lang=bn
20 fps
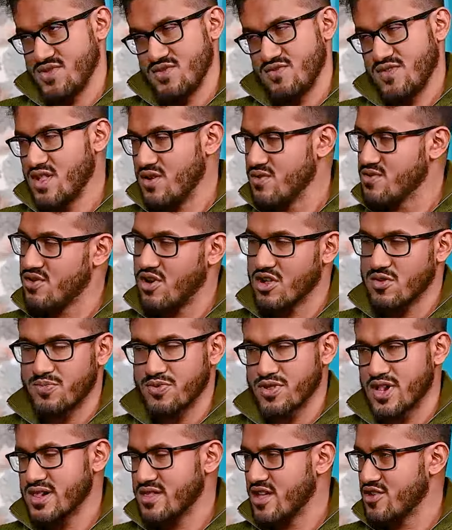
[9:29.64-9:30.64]
উইদাউট
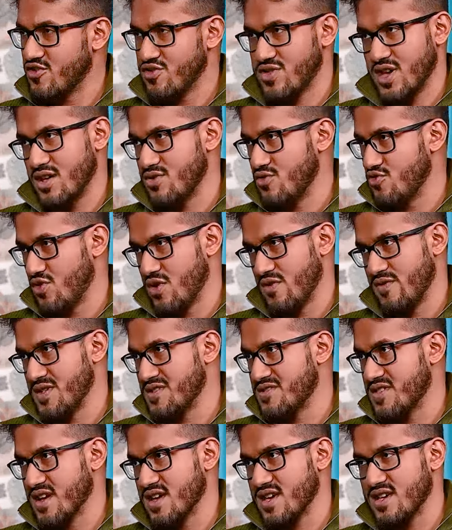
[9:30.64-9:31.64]
কর্পোরেট দেড়শো থেকে দুশো
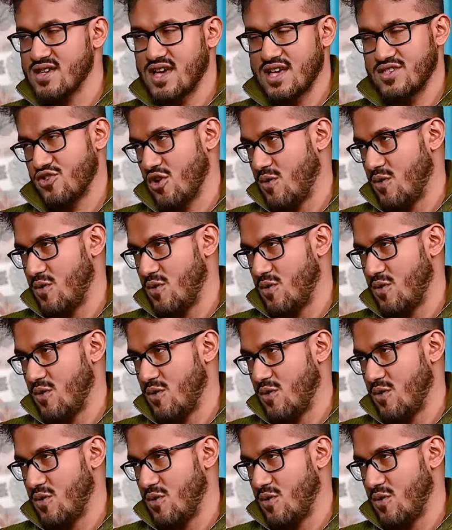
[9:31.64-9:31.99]
ইভেন্টস থাকে এই ছ